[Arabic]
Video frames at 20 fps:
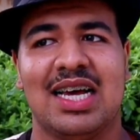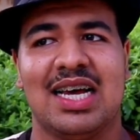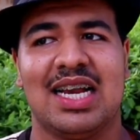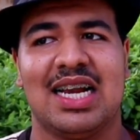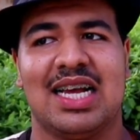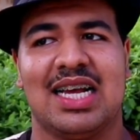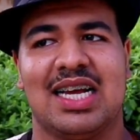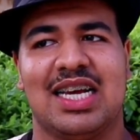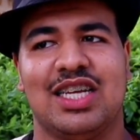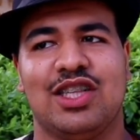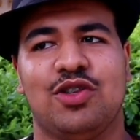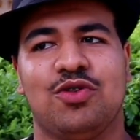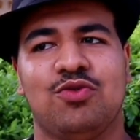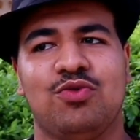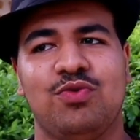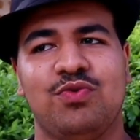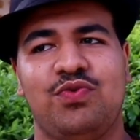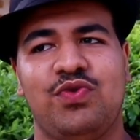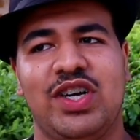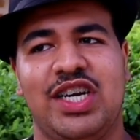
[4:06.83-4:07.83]
راه
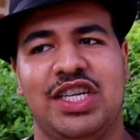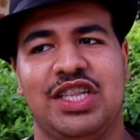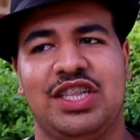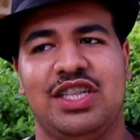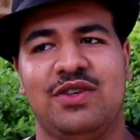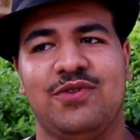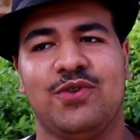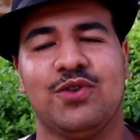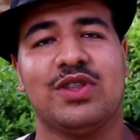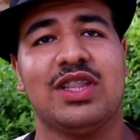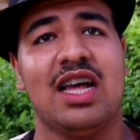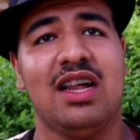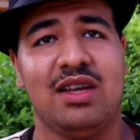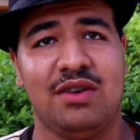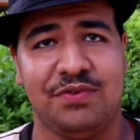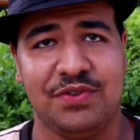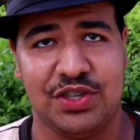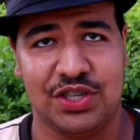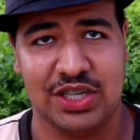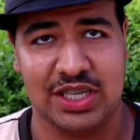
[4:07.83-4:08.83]
كتكون في واحد النيفو طالع
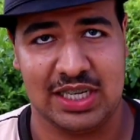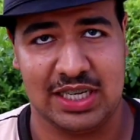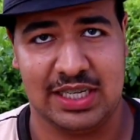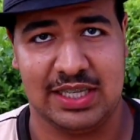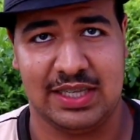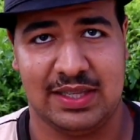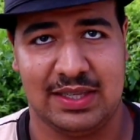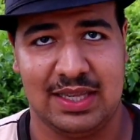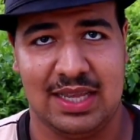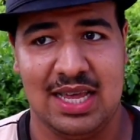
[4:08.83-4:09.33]
في التشخيص